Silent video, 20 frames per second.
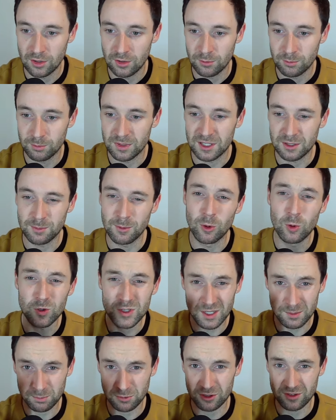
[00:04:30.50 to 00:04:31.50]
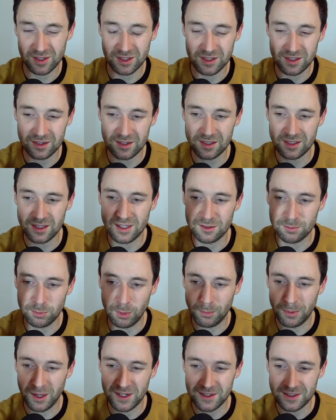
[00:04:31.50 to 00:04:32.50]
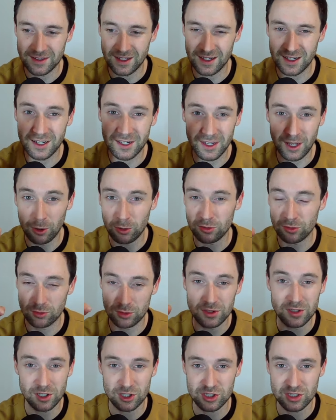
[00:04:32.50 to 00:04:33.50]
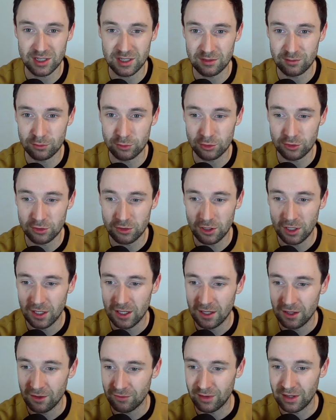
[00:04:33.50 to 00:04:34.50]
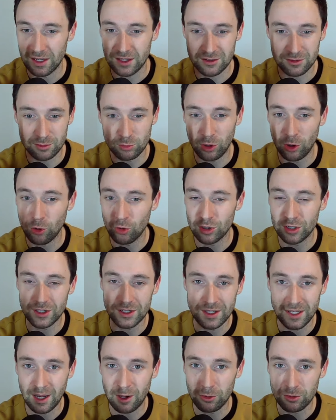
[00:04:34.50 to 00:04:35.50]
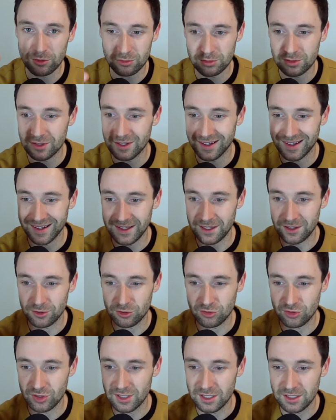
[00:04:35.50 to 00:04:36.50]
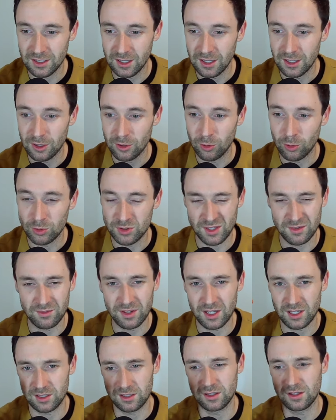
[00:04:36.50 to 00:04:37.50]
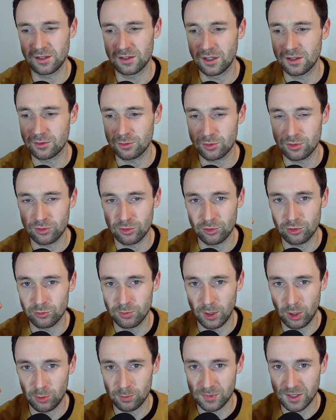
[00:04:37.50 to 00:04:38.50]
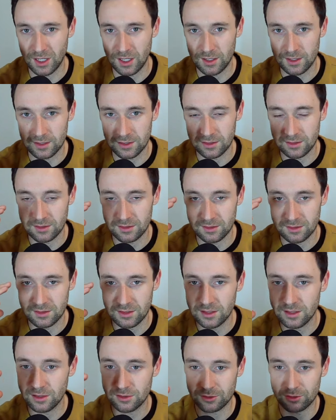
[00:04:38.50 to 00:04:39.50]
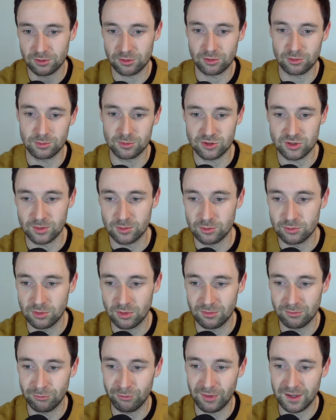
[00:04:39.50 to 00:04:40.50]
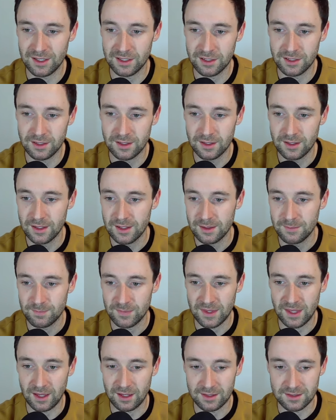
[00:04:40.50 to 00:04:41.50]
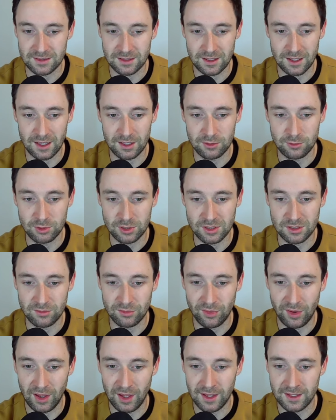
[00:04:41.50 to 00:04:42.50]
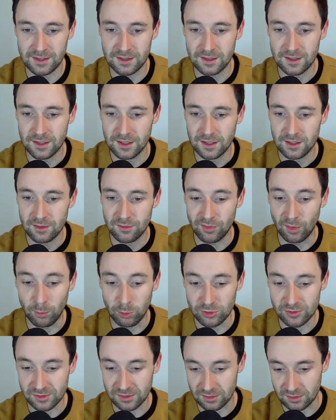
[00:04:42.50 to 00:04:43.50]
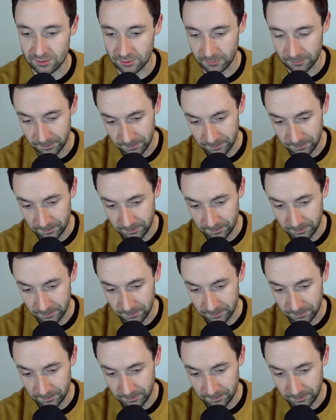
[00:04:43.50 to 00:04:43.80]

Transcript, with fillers: bin ich mir hundertprozentig sicher, dass Bob Hunning da genauso hinterstehen würde, weil er so auch genauso hinter Renas steht und dann wäre diese Diskussion überhaupt gar nicht. Die Diskussion besteht nur, weil die ja jetzt gerade durch den Verein verbunden sind.